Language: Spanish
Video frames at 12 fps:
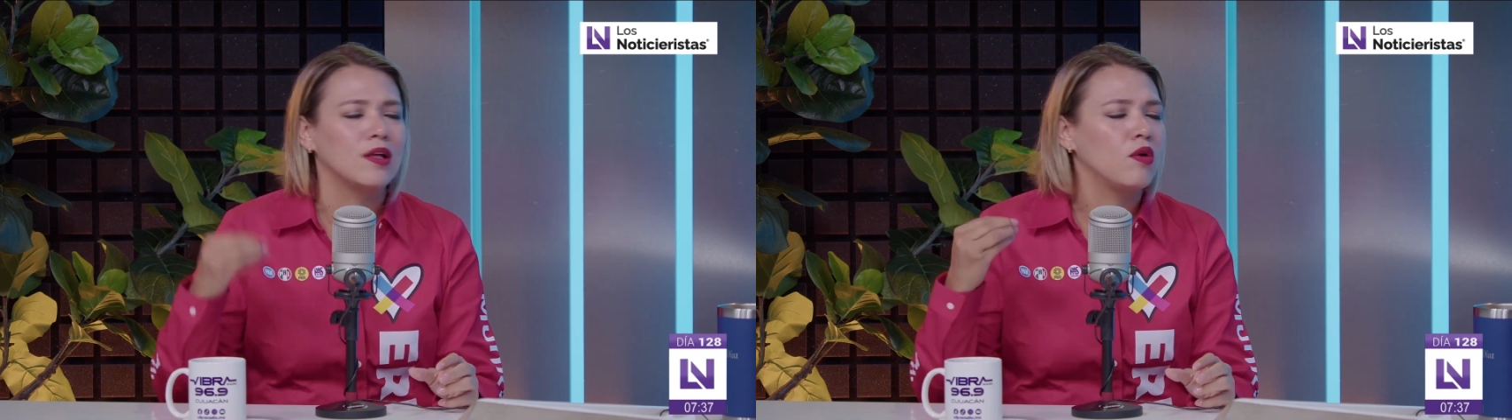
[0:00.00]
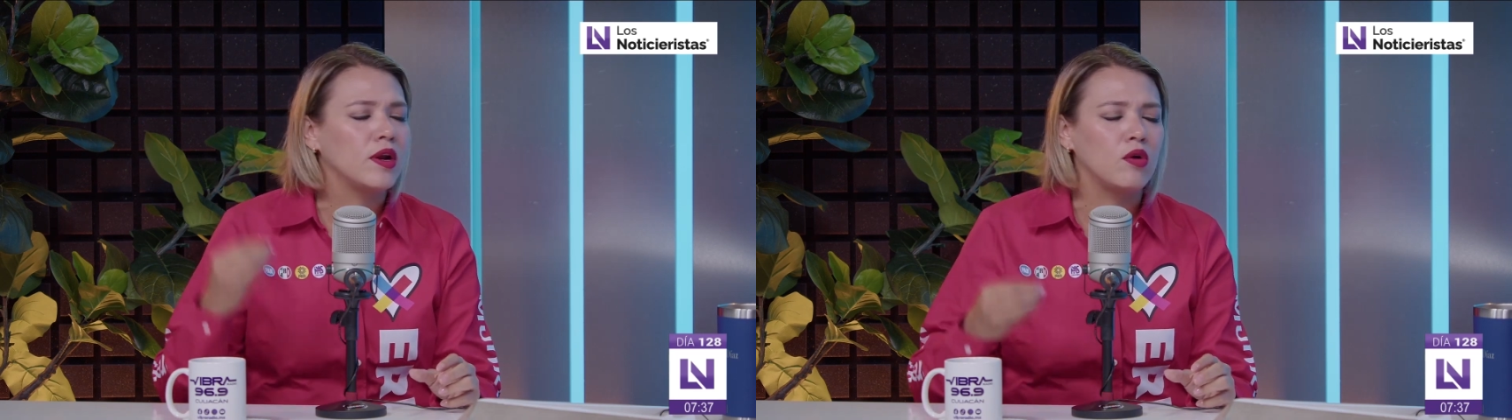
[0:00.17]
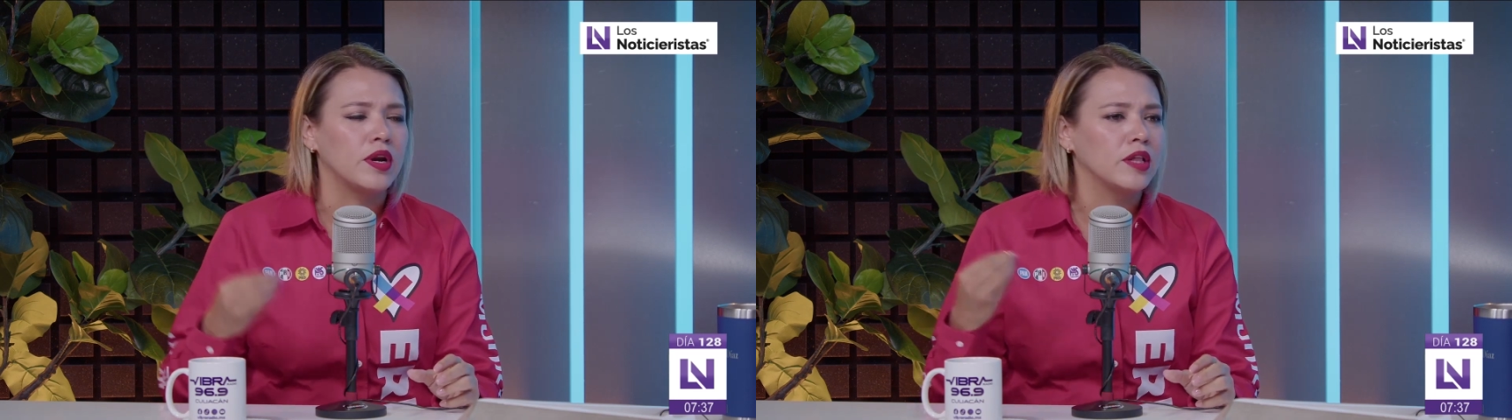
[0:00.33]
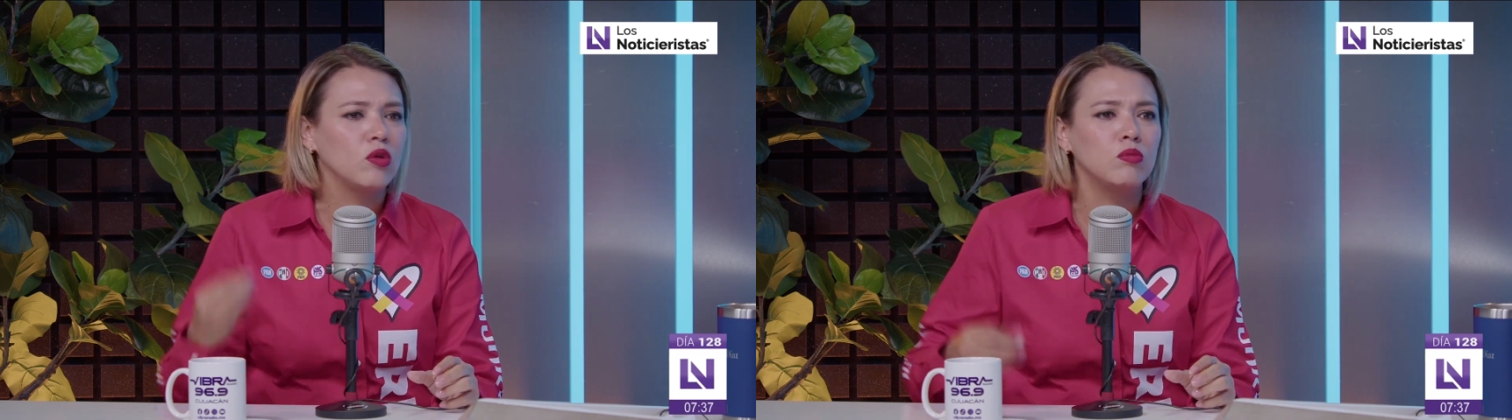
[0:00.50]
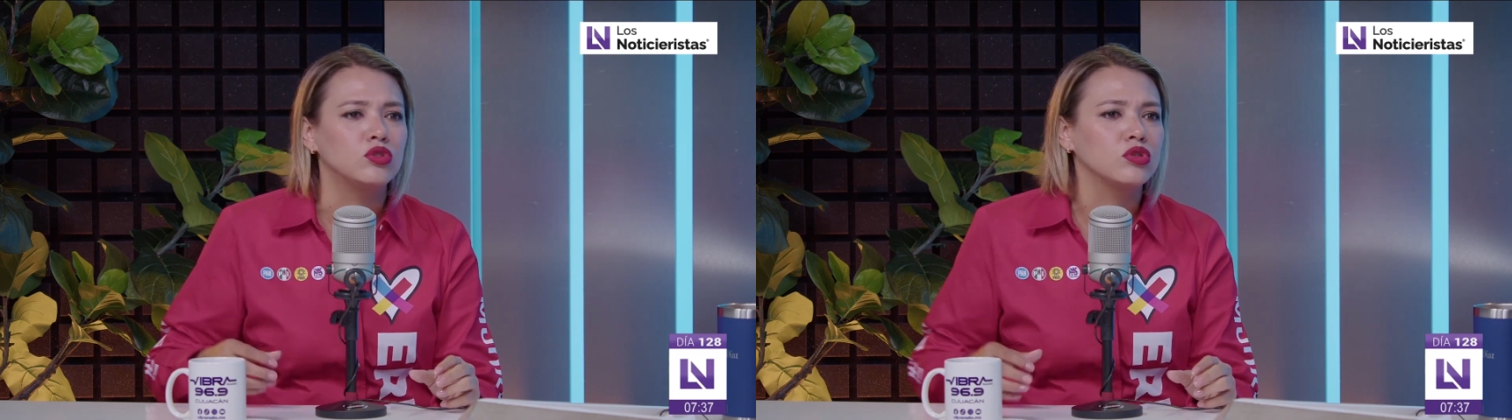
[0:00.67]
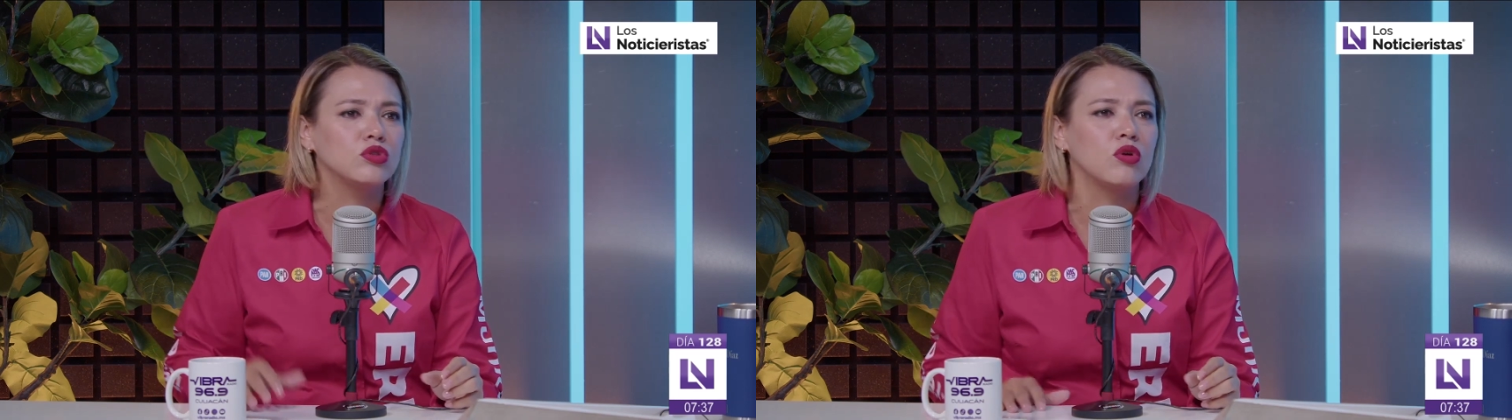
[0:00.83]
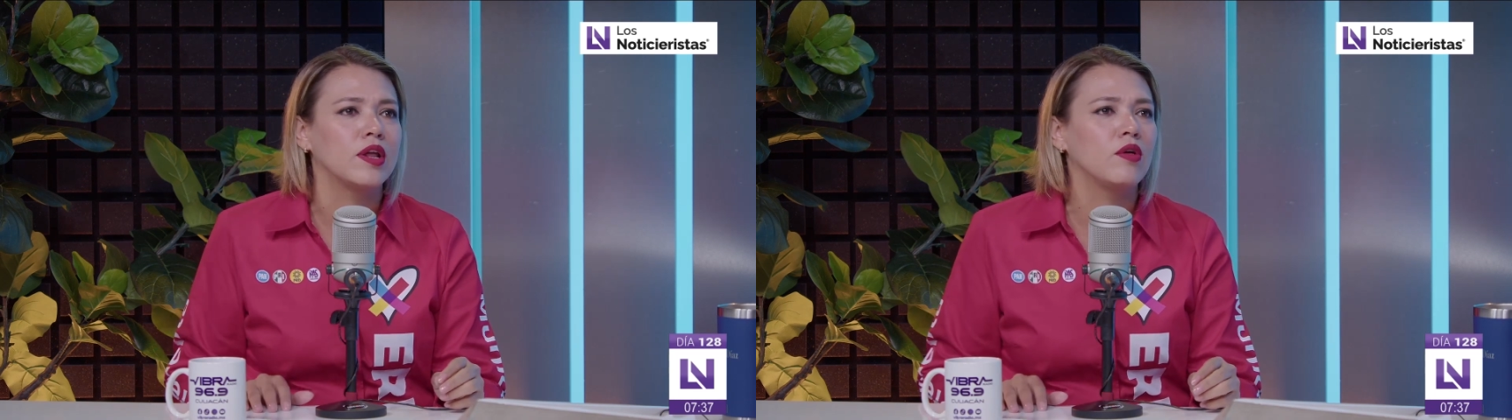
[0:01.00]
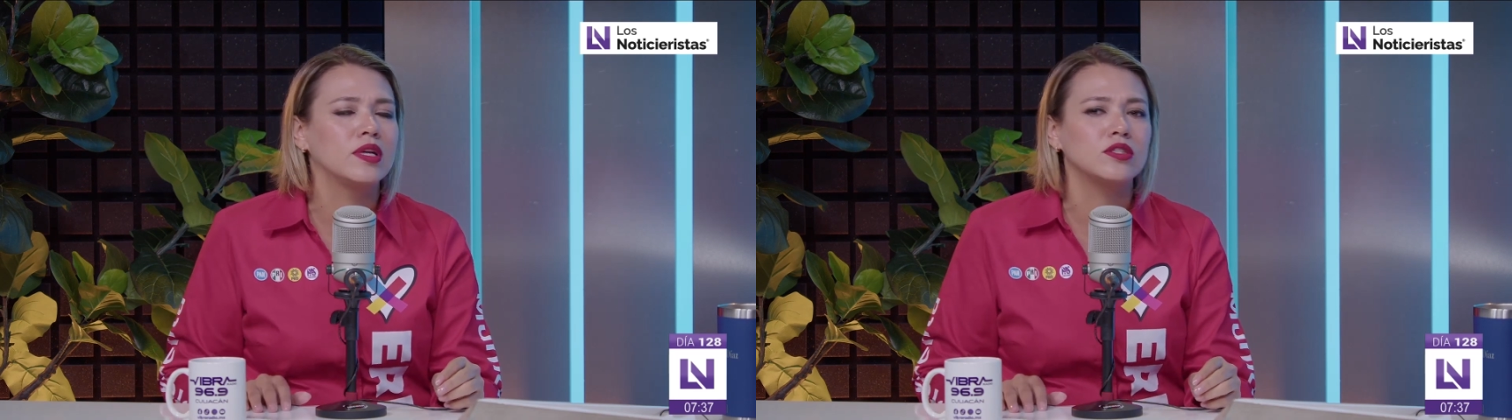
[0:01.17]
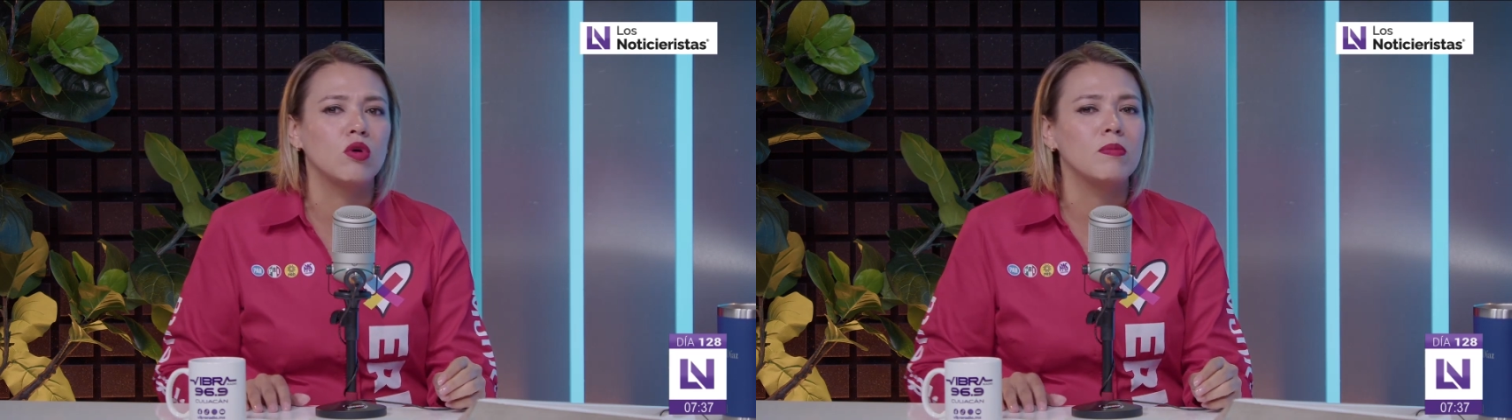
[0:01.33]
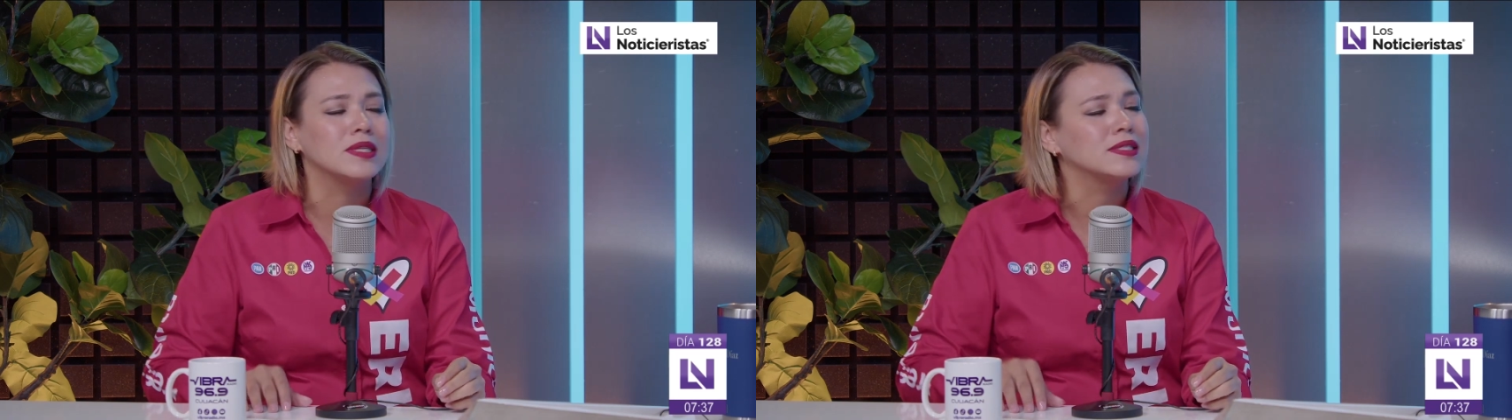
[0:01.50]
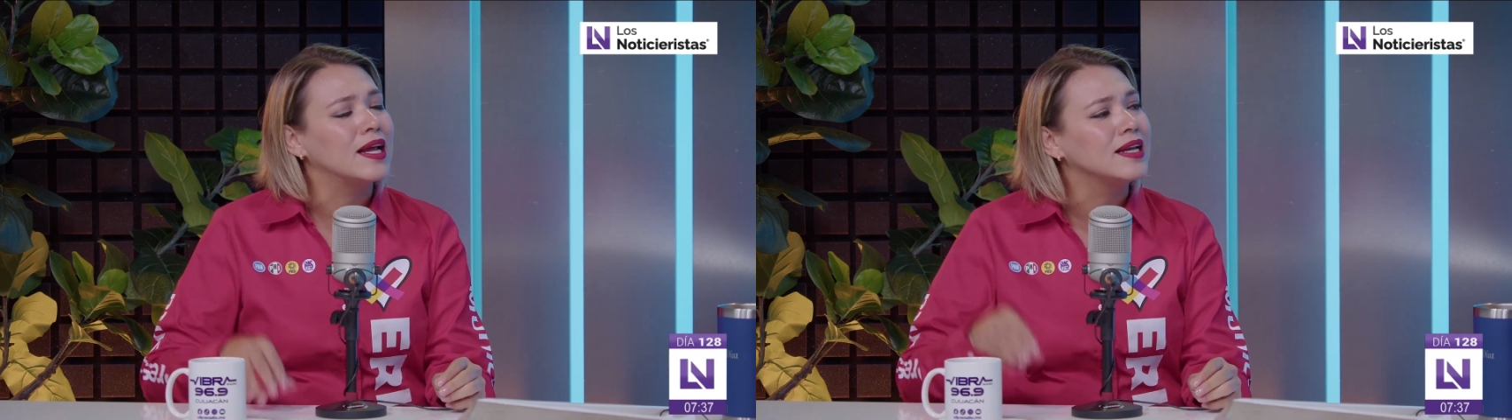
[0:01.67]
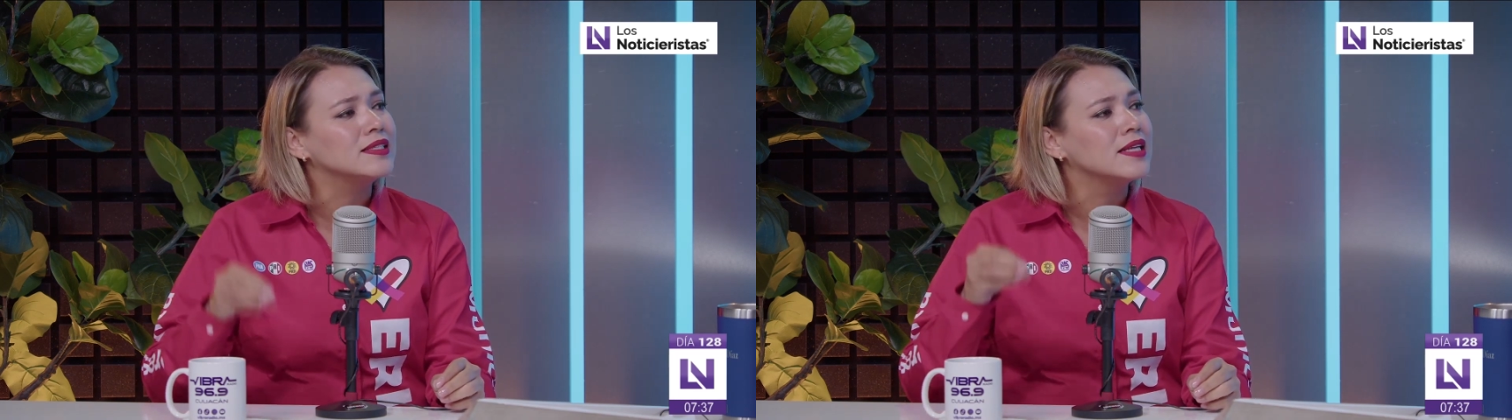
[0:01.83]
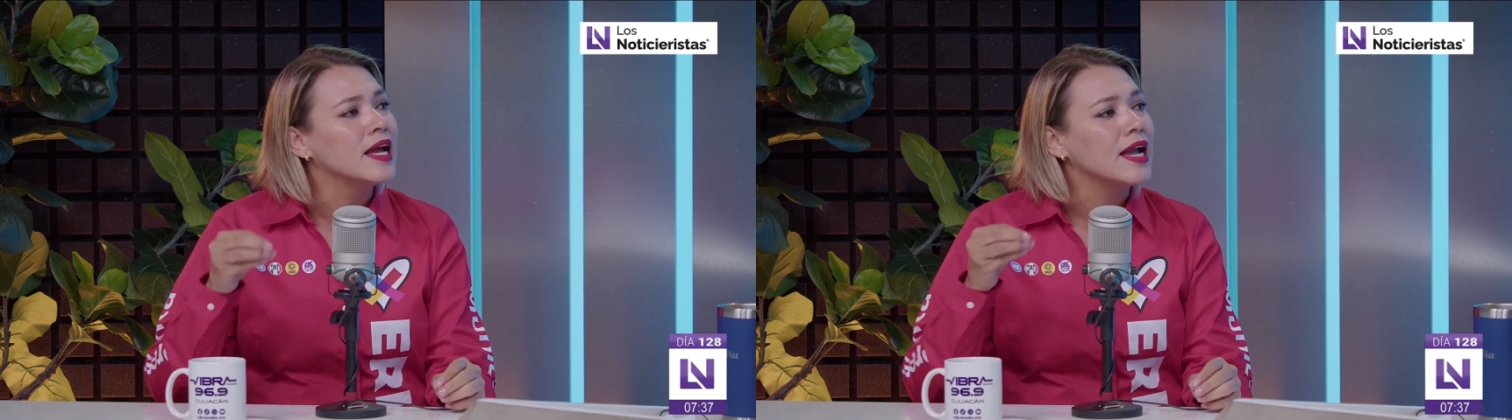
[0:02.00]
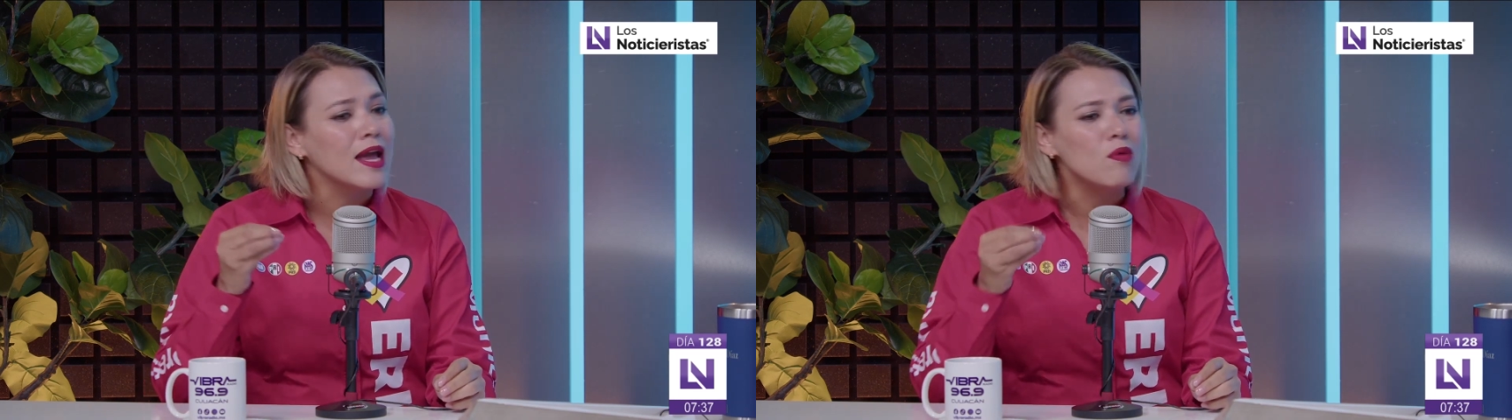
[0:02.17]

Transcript: estado recorriendo muchos corredores comerciales,